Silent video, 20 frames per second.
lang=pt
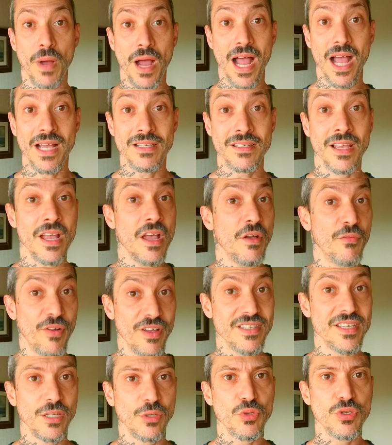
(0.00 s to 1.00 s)
Mas,
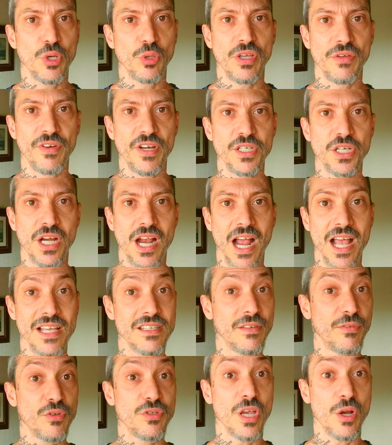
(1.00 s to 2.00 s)
fazendo o seu dever de
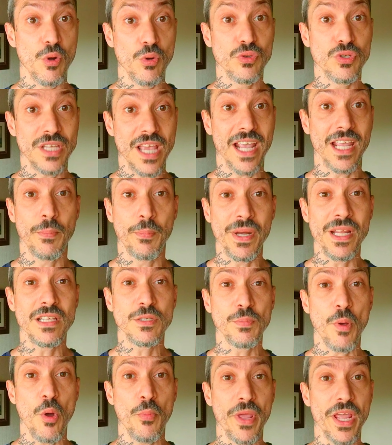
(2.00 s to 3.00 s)
casa, você consegue
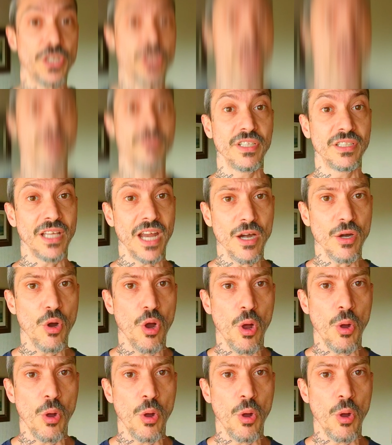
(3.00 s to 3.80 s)
principalmente evitar